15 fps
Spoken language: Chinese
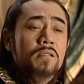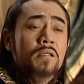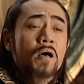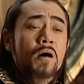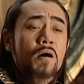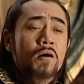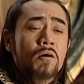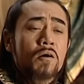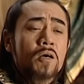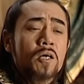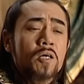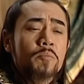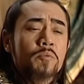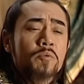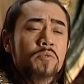老
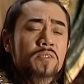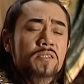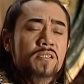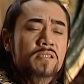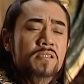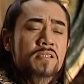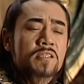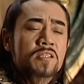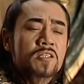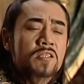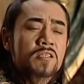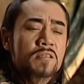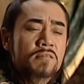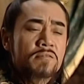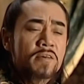而不死
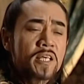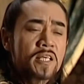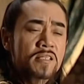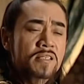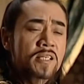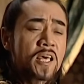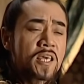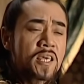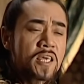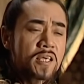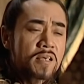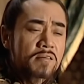是为贼。